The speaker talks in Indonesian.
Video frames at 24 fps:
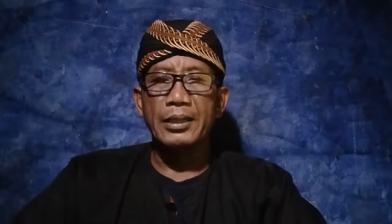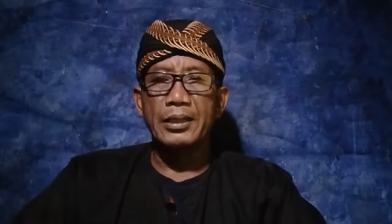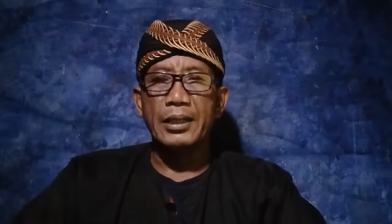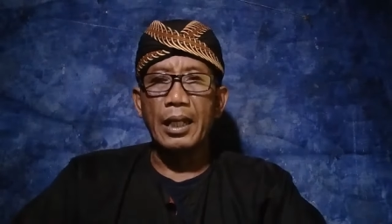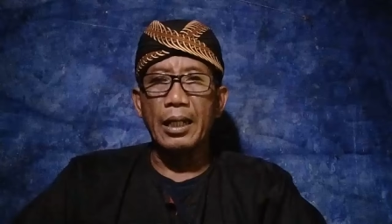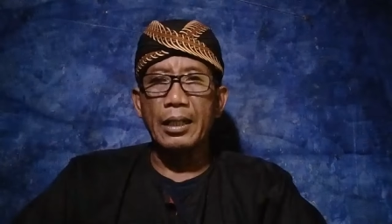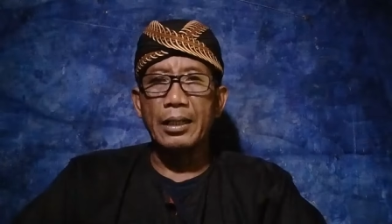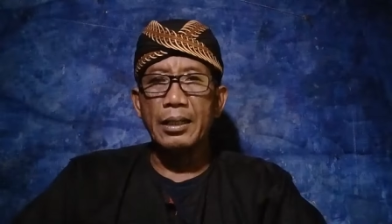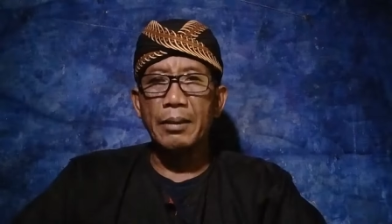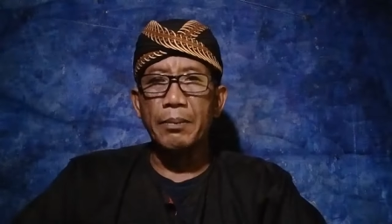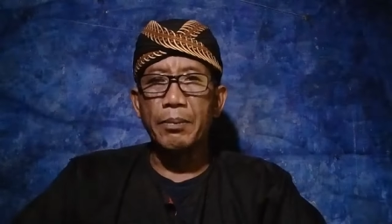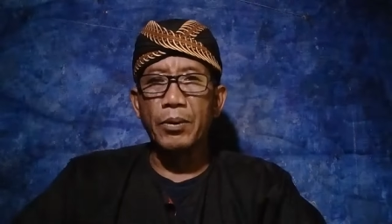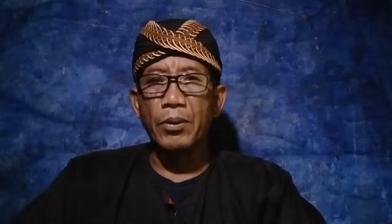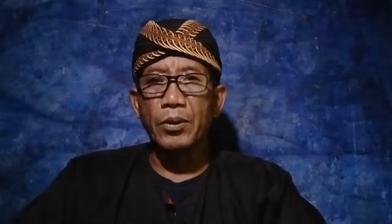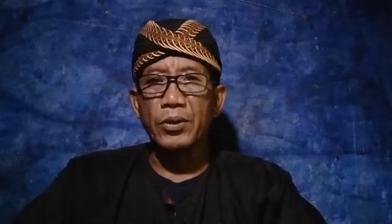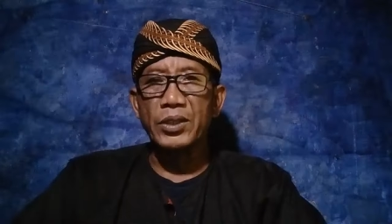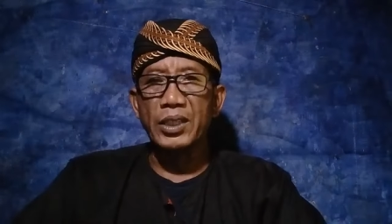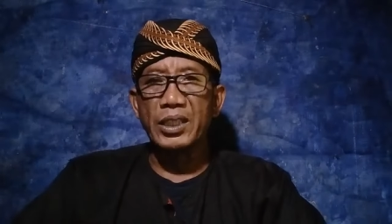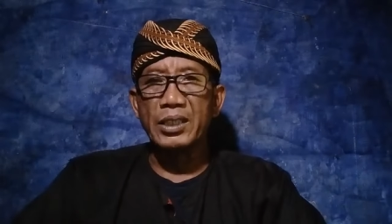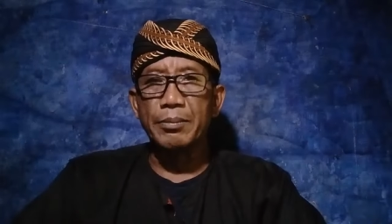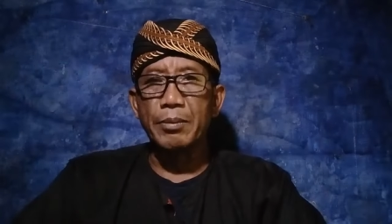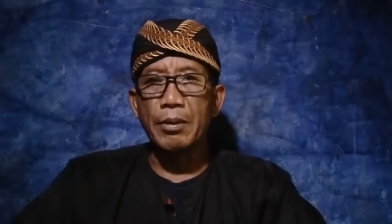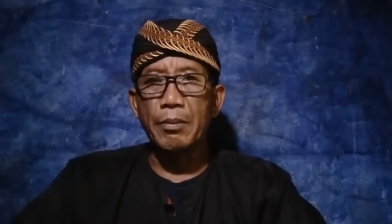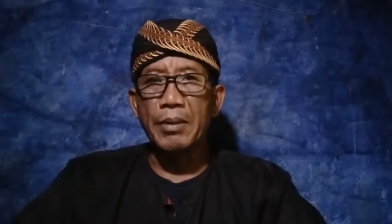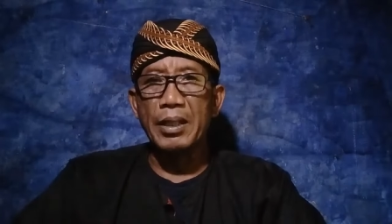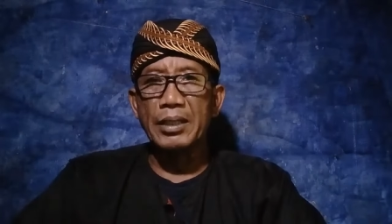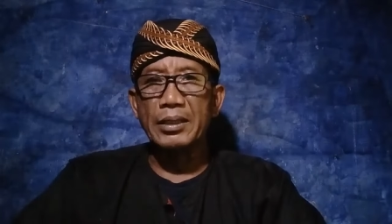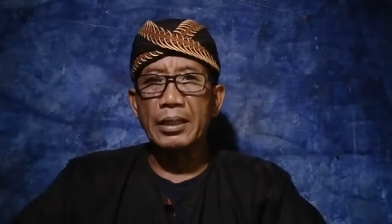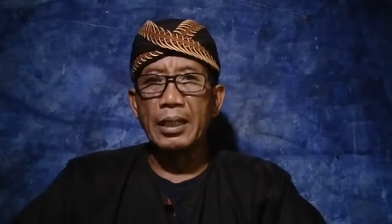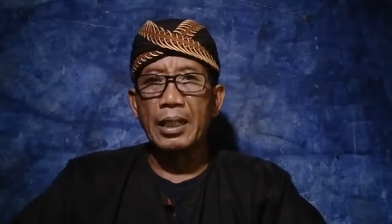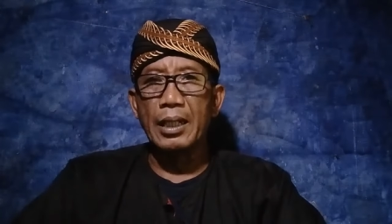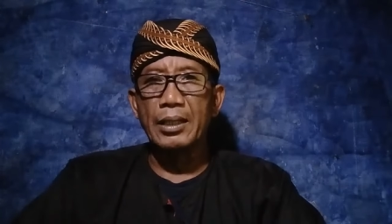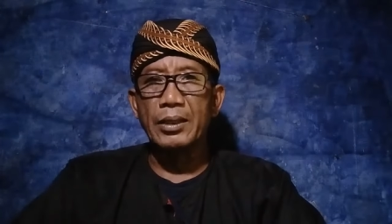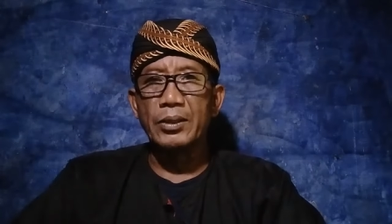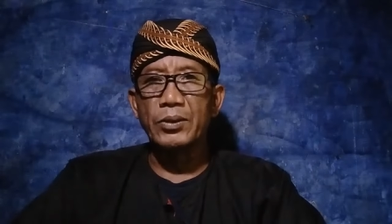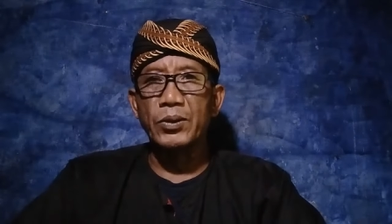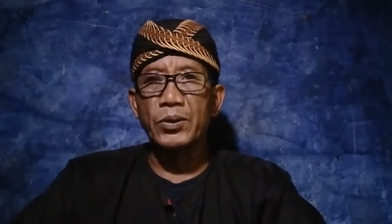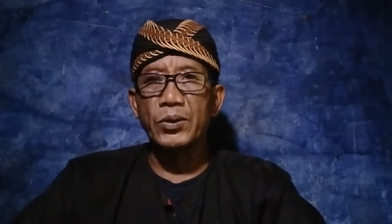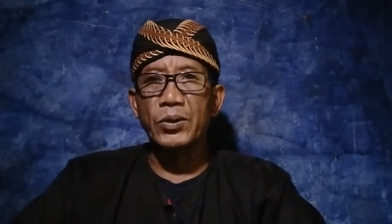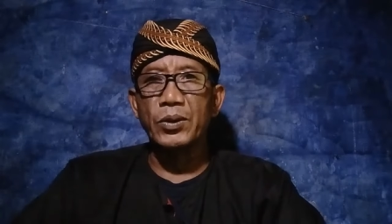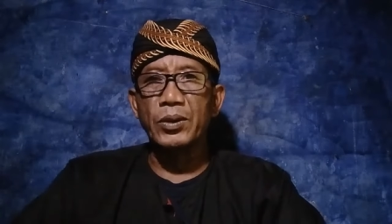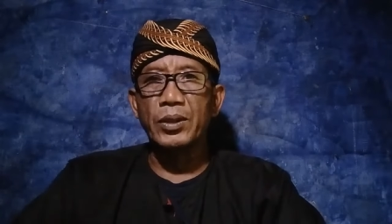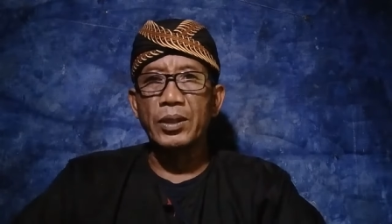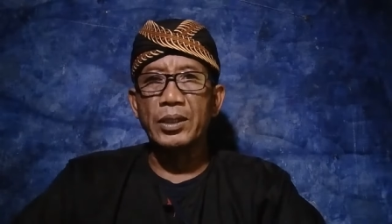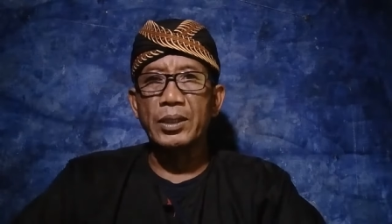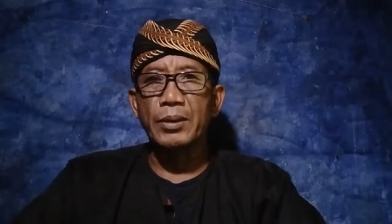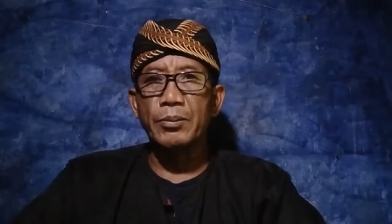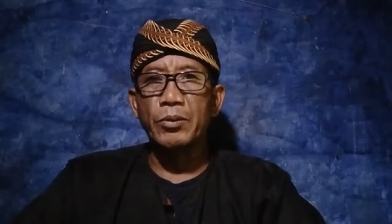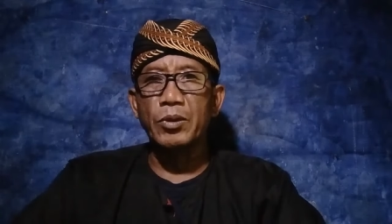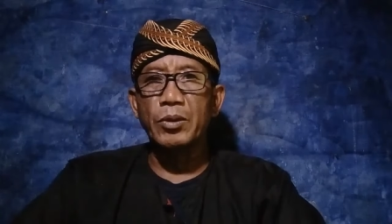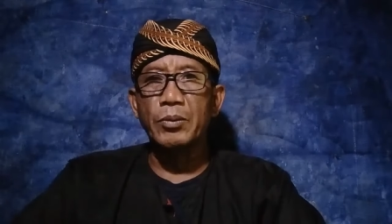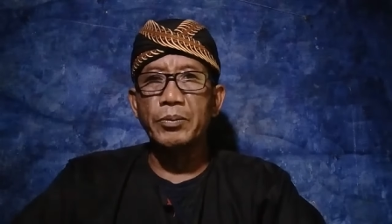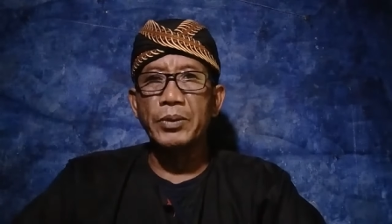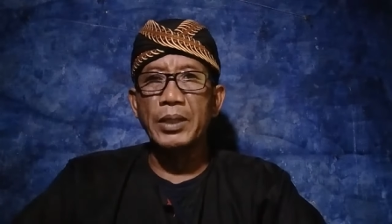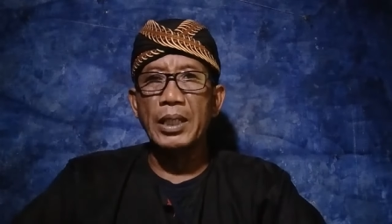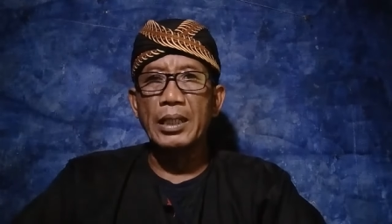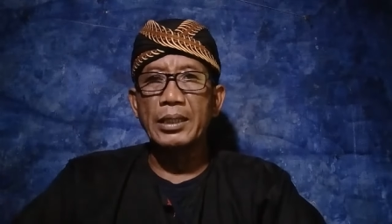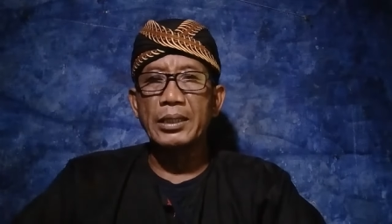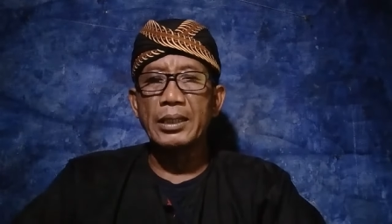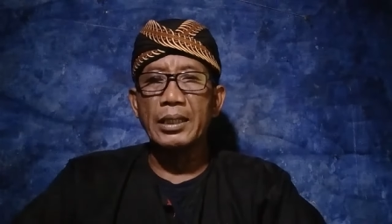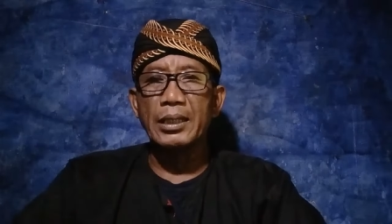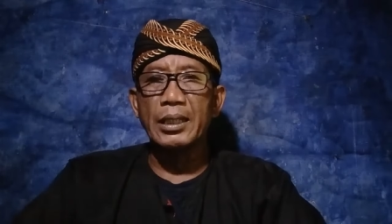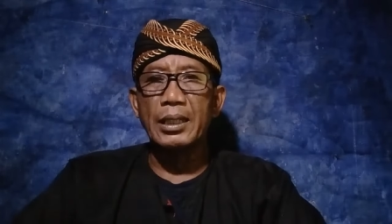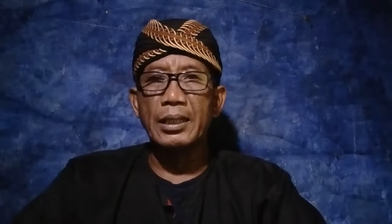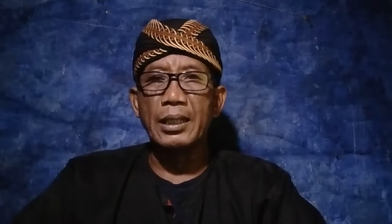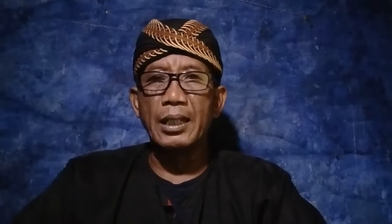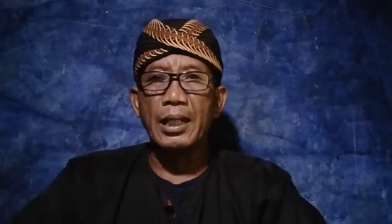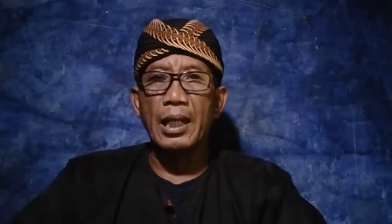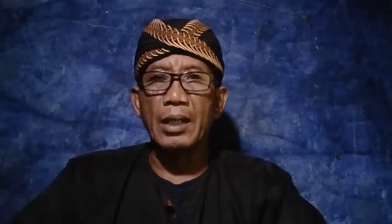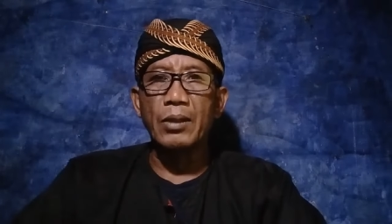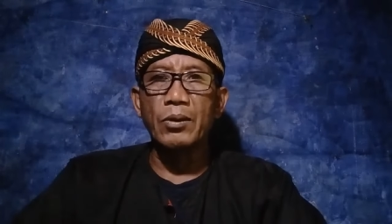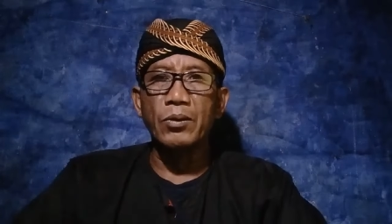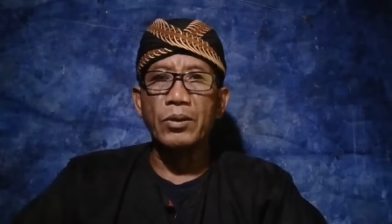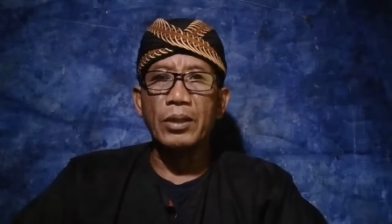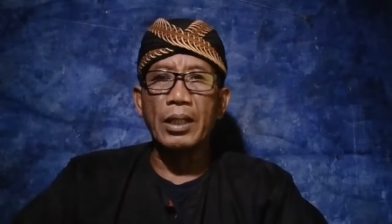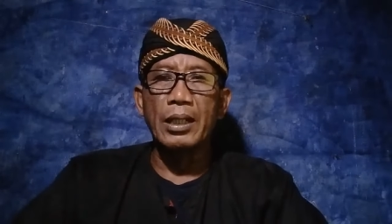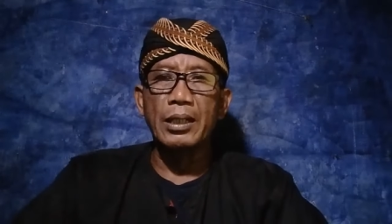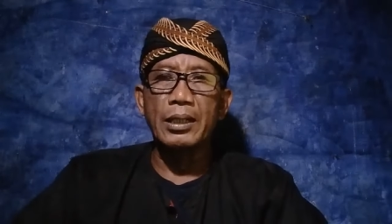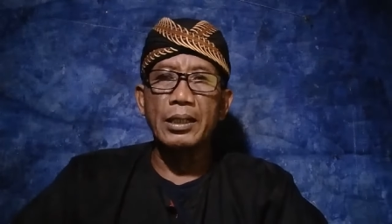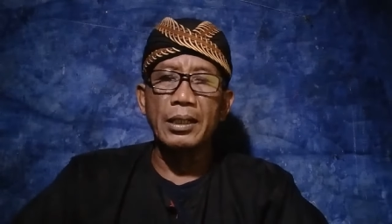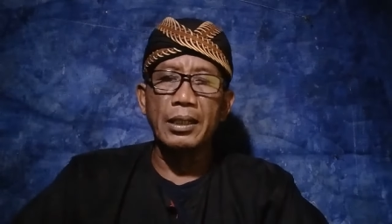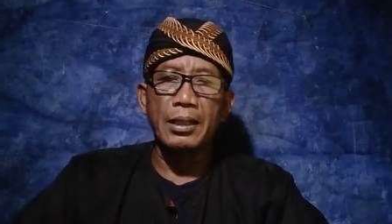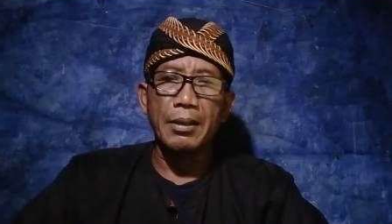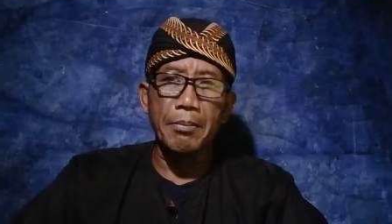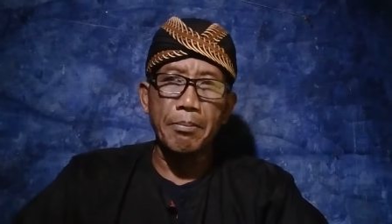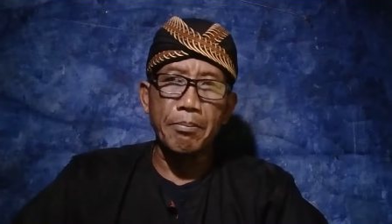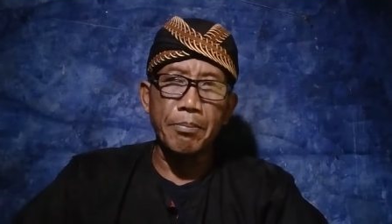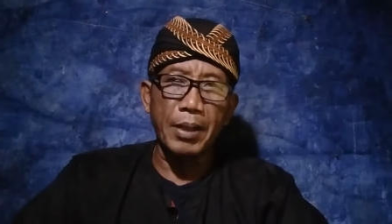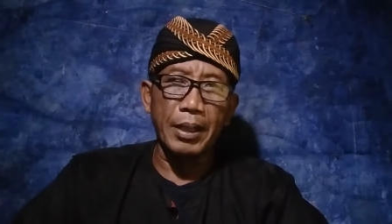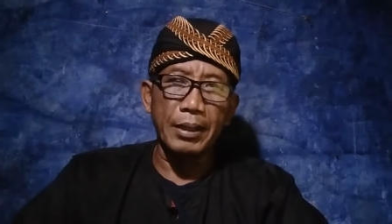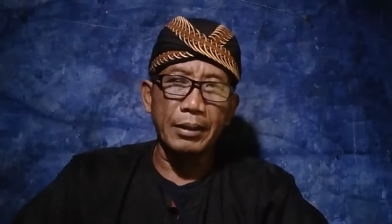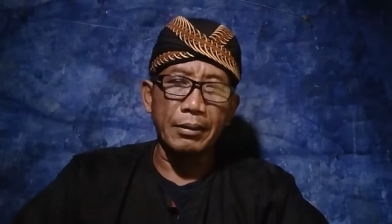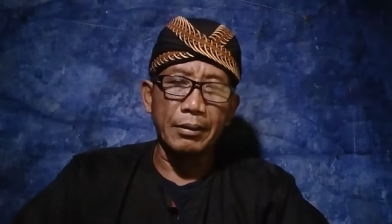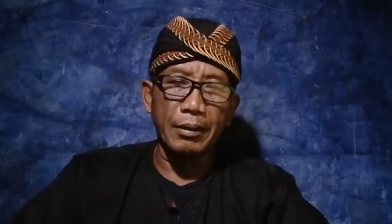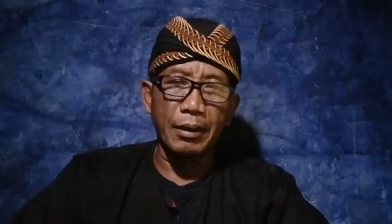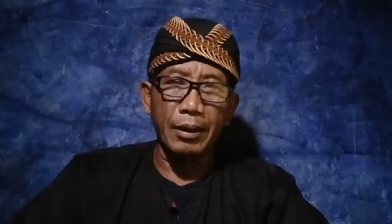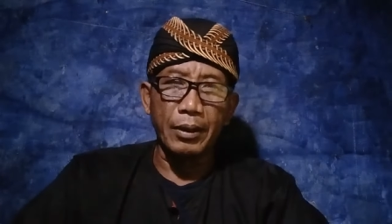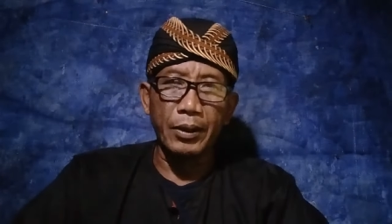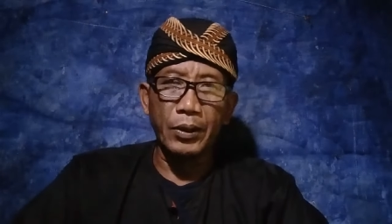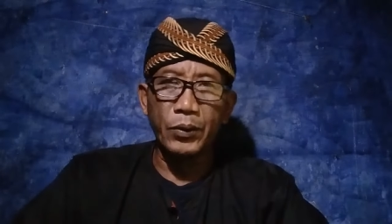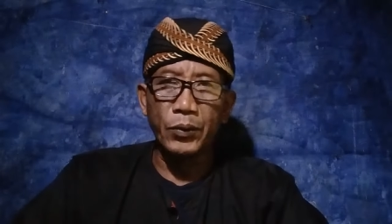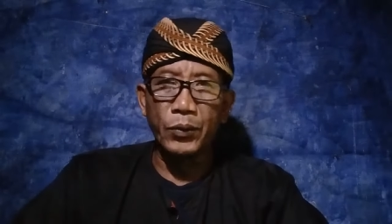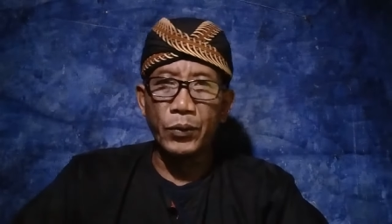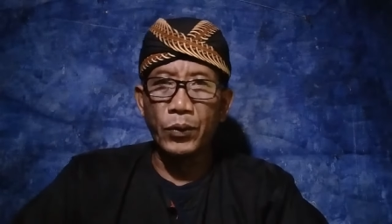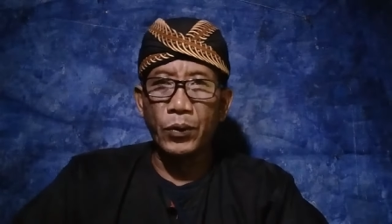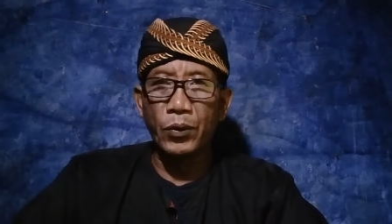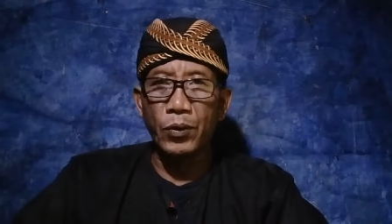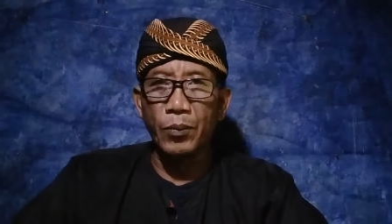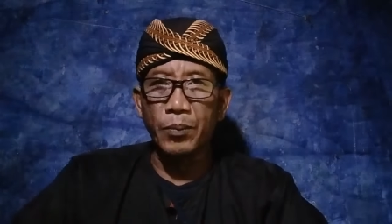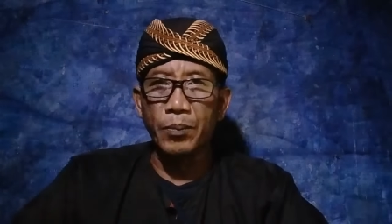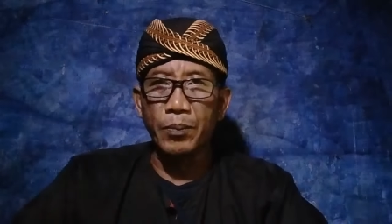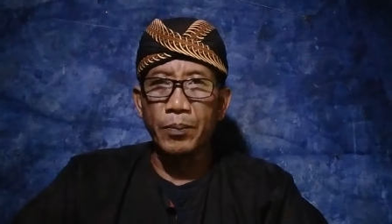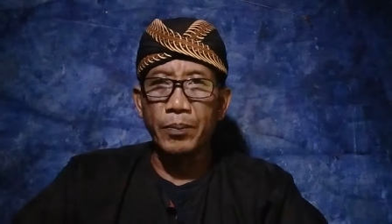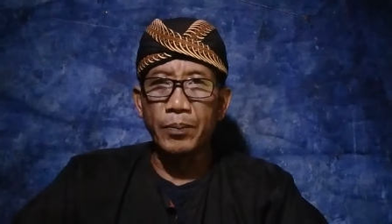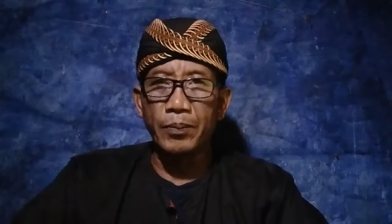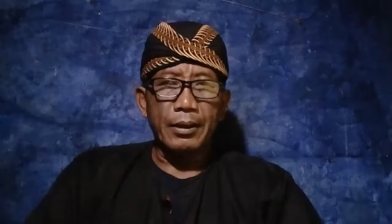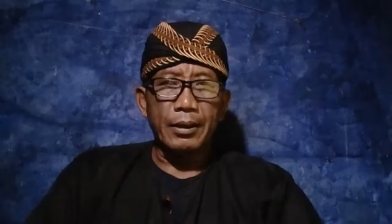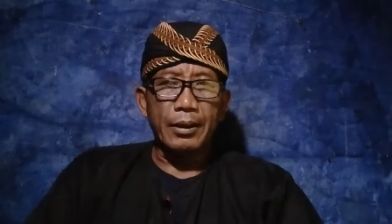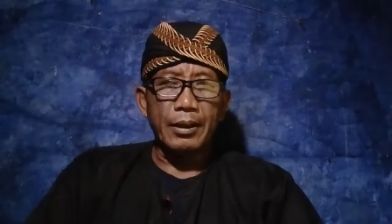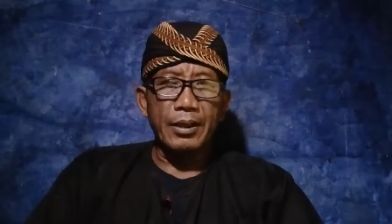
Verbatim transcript: jadi proses pemasangan susuk tersebut biasanya dilakukan di tempat tertutup